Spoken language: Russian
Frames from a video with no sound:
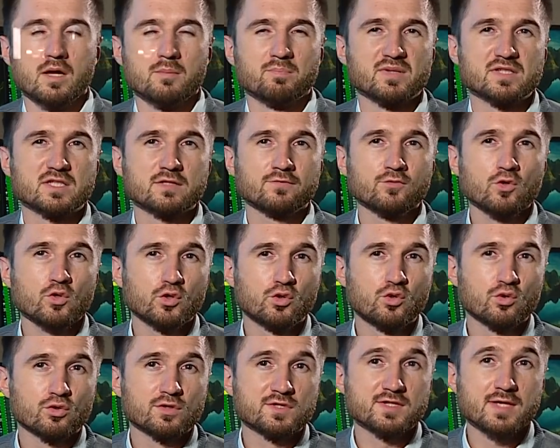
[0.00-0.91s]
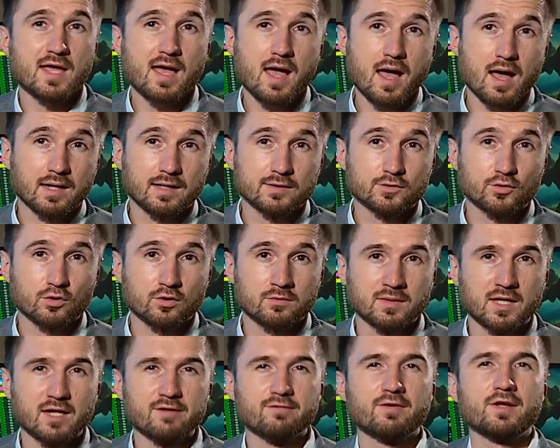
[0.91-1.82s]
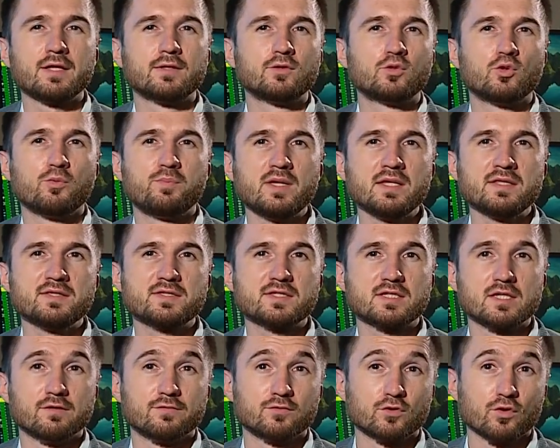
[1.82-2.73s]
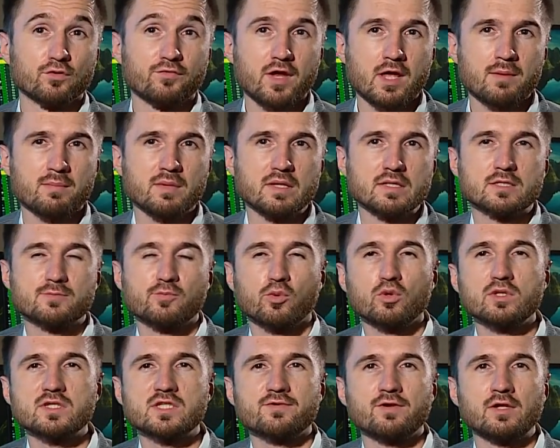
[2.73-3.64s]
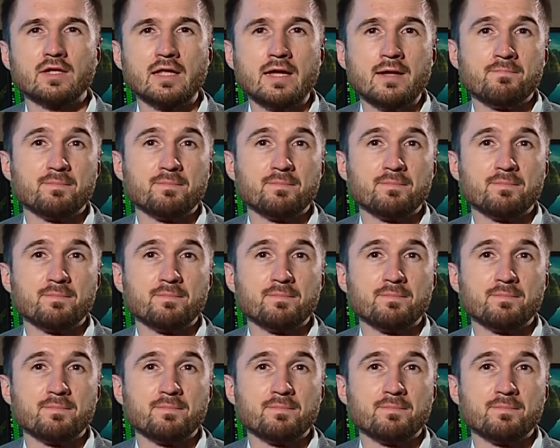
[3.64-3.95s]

Позывной «Гюрза», о котором говорит Дубинский, в то время использовал